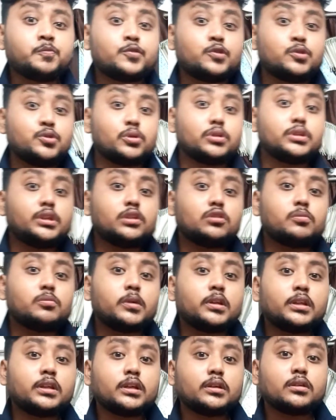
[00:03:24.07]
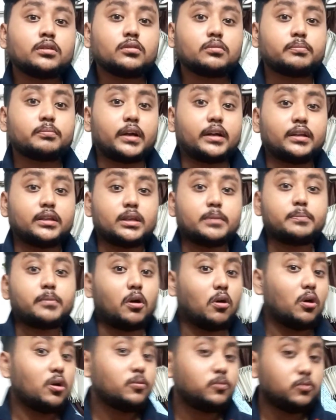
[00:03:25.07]
যদি তোমাদের বাড়িতে
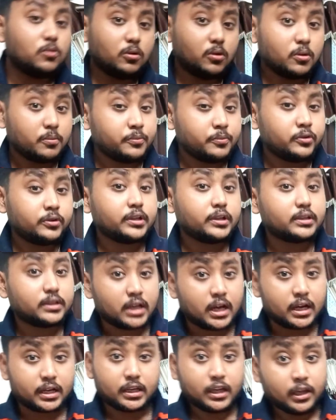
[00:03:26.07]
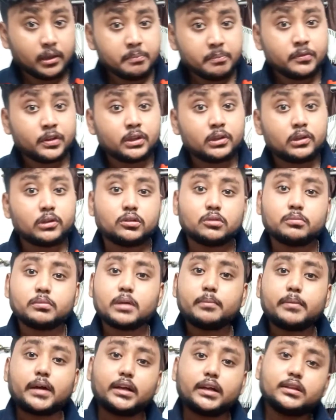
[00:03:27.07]
পাওয়ারফুল কম্পিউটার থাকে তো তোমরা
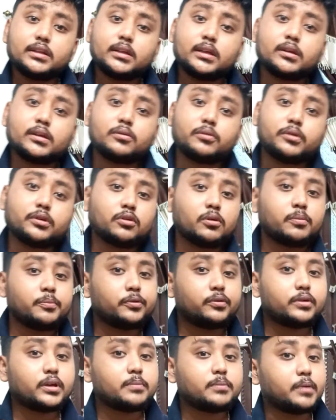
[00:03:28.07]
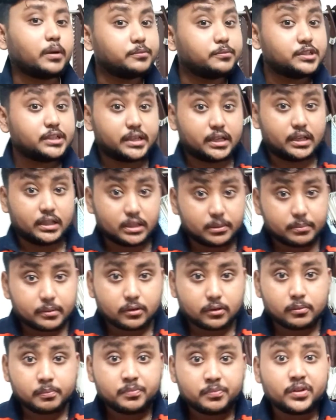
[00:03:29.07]
বাড়িতে ওই কম্পিউটারে পাবজি খেলতে
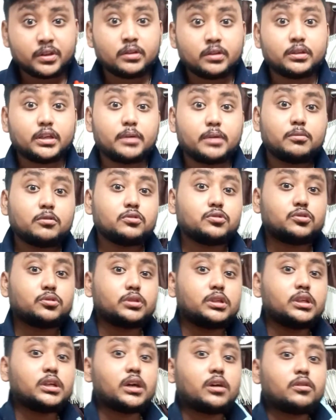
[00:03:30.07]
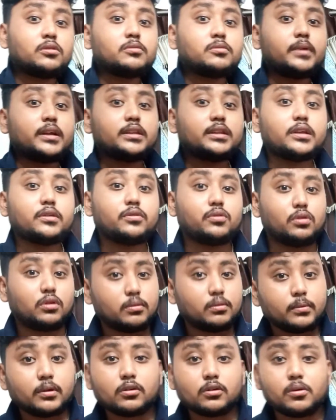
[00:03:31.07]
পারো এবং যদি কারোর বাড়িতে
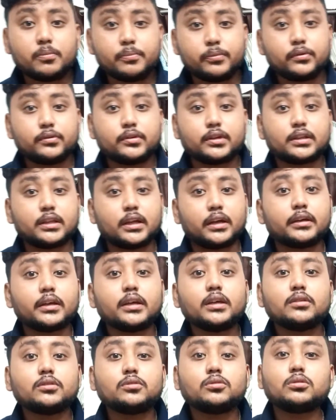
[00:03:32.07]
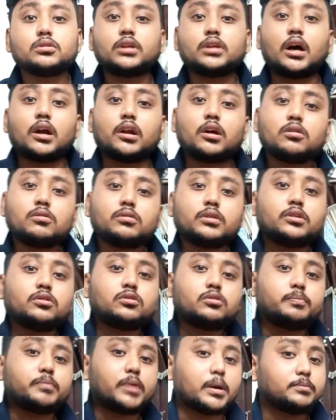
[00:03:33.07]
নর্মাল কম্পিউটার থাকে তো তারাও
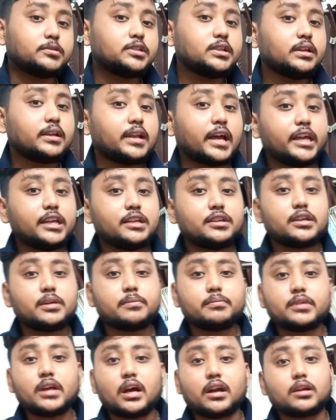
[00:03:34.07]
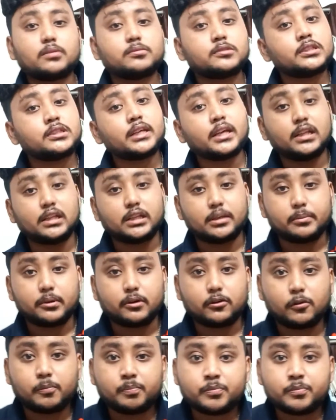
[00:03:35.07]
কিন্তু পাবজি লাইট গেমটা আরামসে খেলতে পারো